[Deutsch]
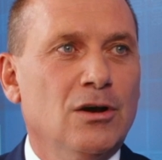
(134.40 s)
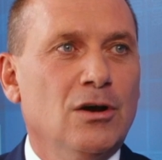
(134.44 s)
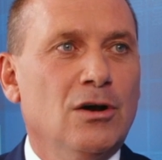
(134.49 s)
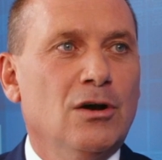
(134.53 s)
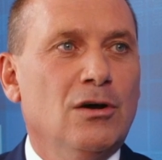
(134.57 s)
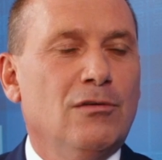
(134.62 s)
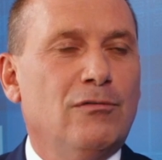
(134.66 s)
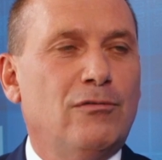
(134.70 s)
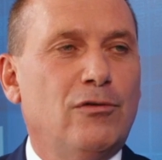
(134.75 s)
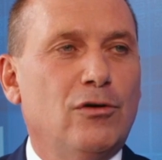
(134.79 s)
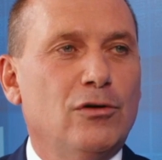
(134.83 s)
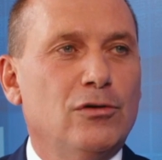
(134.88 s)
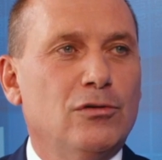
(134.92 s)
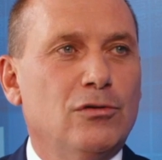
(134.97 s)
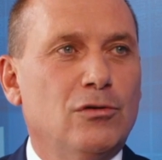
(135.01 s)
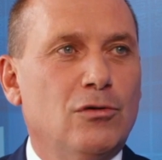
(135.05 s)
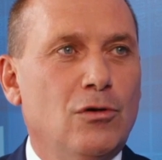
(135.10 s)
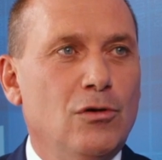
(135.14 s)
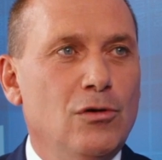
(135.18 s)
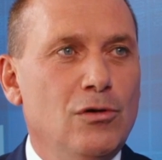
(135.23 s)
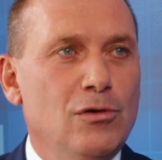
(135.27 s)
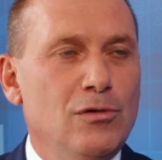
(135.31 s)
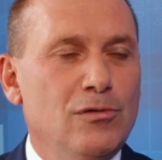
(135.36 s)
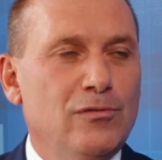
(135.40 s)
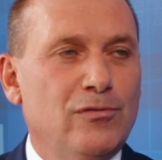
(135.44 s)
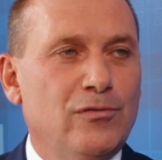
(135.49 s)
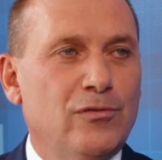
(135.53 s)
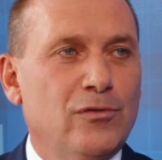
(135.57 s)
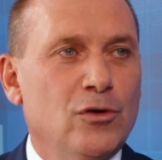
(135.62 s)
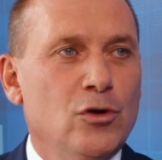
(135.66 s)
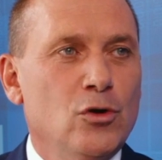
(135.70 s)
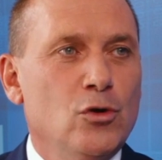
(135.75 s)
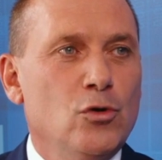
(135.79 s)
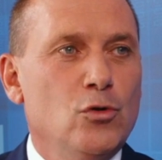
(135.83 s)
von
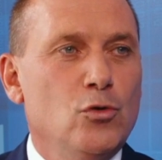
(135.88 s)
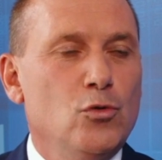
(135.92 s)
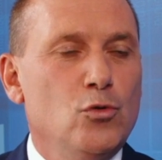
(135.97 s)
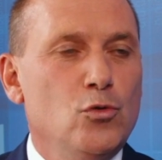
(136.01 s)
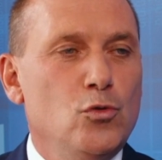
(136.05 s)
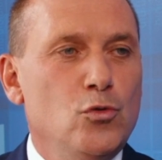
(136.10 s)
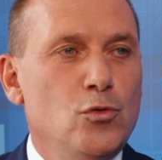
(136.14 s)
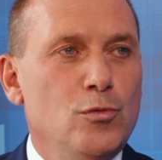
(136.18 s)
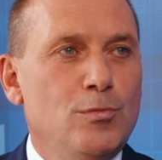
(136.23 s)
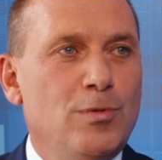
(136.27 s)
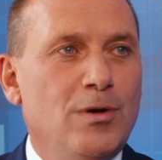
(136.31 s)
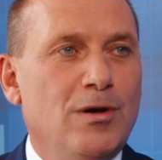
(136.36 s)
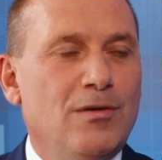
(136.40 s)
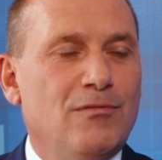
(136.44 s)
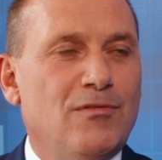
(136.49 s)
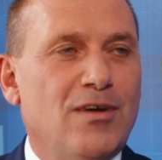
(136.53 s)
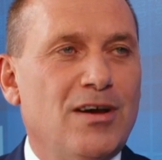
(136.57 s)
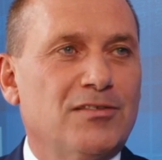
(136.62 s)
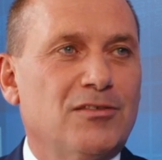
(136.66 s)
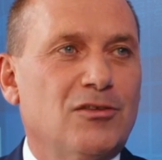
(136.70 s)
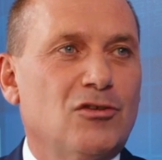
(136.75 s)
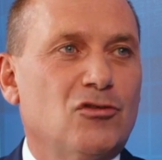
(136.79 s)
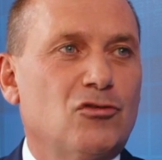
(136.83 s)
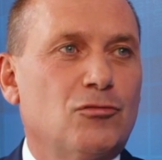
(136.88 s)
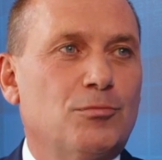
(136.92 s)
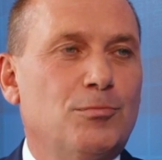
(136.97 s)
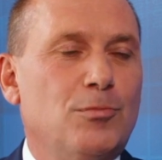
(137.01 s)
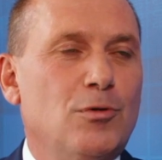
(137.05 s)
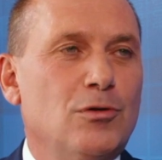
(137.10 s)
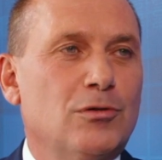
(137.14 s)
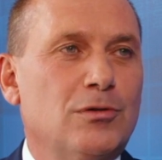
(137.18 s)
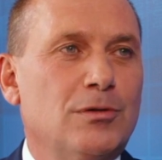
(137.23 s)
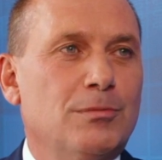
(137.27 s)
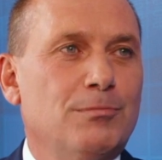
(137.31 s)
Golf über
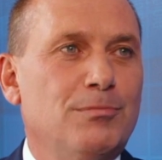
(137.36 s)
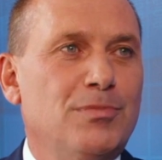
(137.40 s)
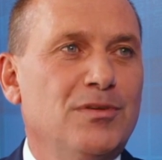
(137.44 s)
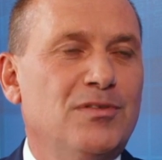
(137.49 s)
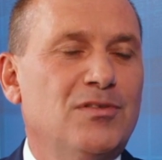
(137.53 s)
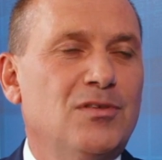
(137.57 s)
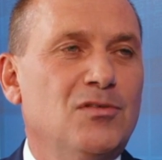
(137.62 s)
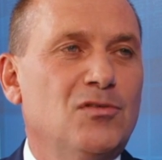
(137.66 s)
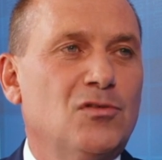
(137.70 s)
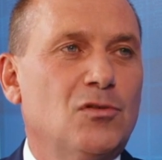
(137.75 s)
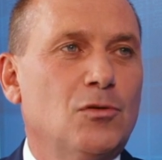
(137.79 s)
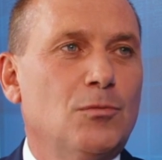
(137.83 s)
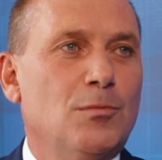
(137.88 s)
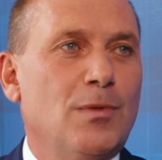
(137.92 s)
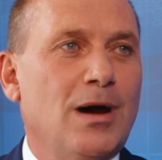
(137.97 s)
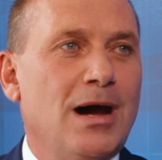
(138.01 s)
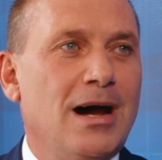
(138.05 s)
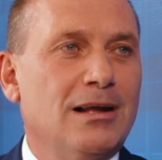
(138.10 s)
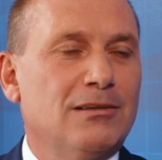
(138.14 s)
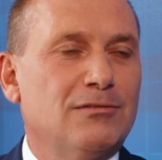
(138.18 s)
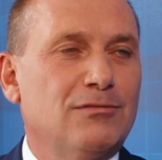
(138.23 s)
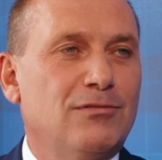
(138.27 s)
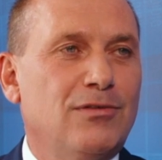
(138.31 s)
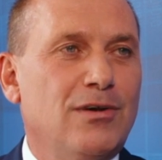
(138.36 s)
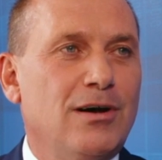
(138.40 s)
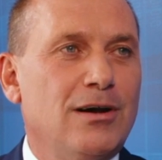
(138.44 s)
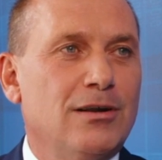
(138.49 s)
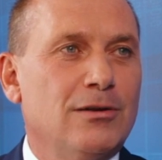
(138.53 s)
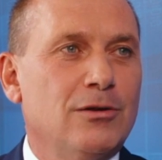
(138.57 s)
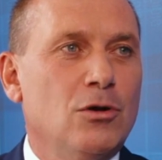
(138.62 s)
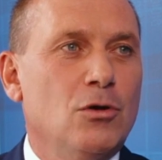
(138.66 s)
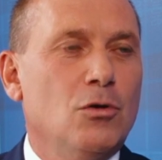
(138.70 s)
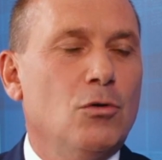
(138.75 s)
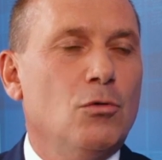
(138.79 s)
Wassersport bis hin zum
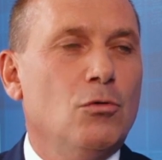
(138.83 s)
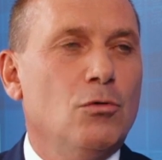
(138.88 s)
Radfahren